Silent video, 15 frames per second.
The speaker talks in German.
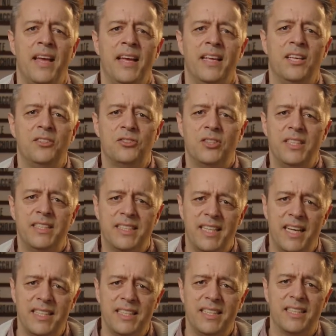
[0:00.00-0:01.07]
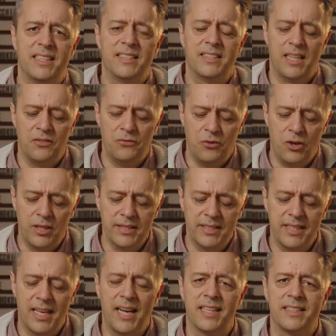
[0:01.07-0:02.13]
Jesus, ich danke dir, dass dein Wort
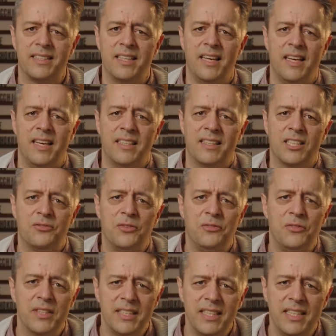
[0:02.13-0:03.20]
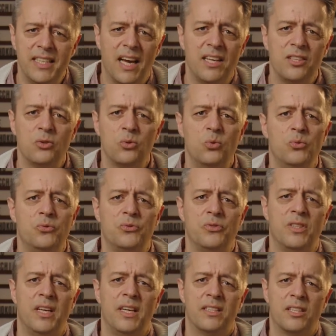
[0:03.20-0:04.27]
sagt, dass wenn wir dich
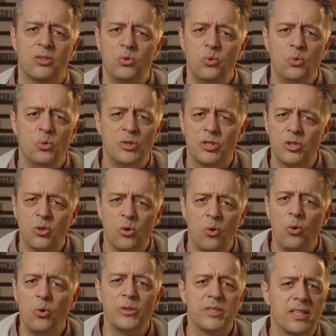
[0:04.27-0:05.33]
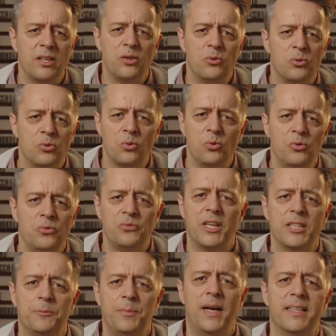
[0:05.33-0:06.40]
anrufen, dass du uns große und
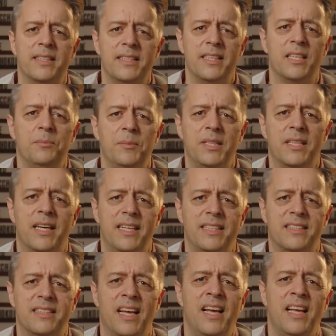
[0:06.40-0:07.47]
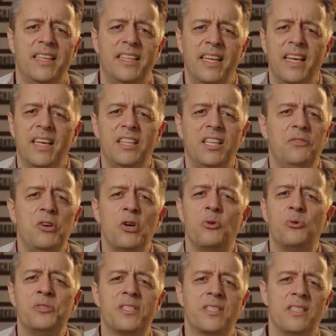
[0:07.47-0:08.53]
unfassbare Dinge mitteilst. Dinge, die wir
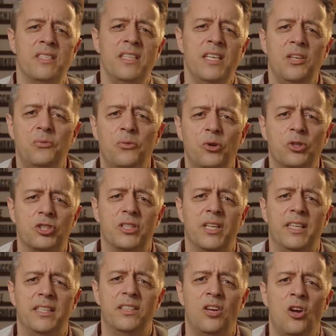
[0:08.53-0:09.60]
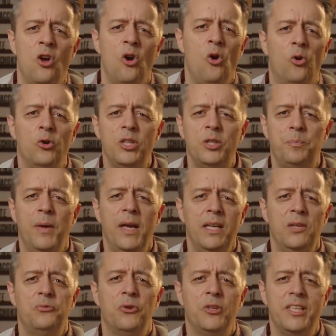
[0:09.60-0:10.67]
uns nicht vorstellen. Und ich
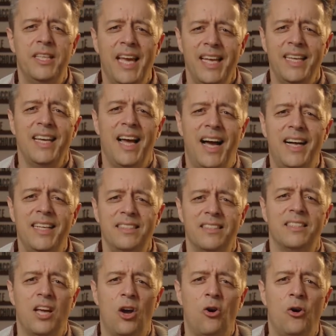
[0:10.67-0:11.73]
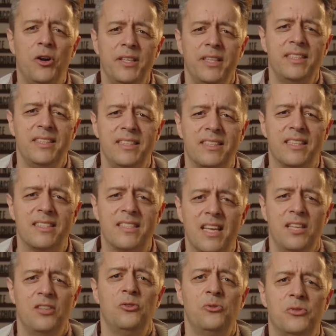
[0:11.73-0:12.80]
bete für jeden Einzelnen, der heute diese
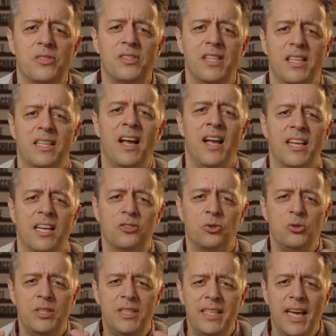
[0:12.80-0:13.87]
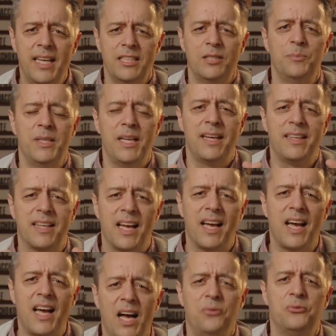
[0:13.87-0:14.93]
Sendung sieht, dass du jetzt mit deiner
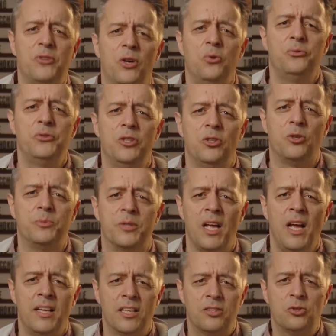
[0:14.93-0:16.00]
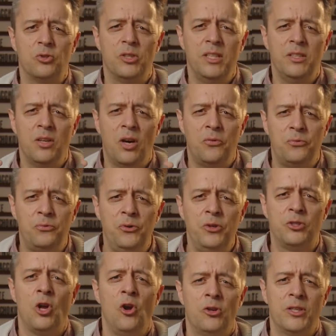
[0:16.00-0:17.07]
Kraft auf ihn kommst, dass du ihn
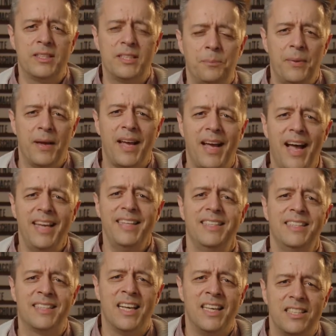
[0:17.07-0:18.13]
erfüllst und dass er bereit ist,